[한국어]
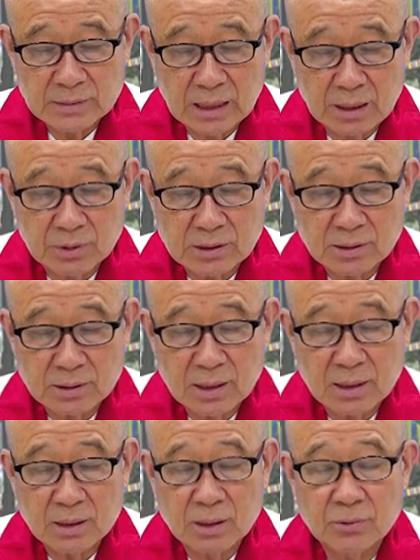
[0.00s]

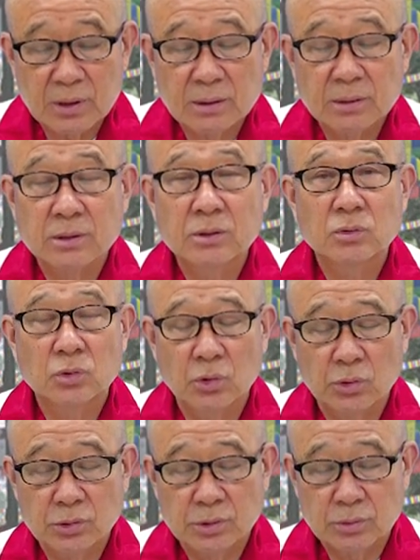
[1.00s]
아베스타라고 하는 것은
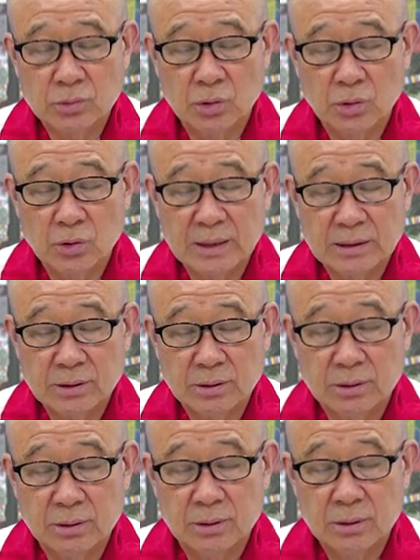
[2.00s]
조로,
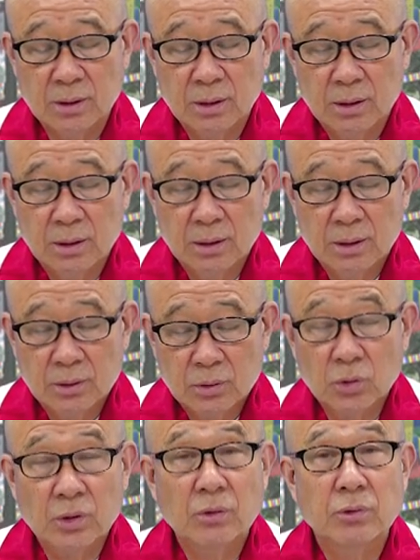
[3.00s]
조로아스트
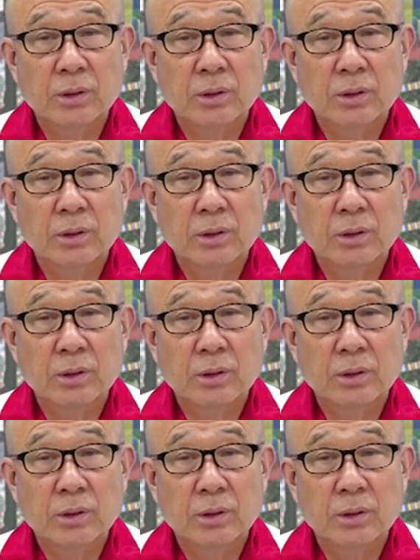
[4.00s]
교라고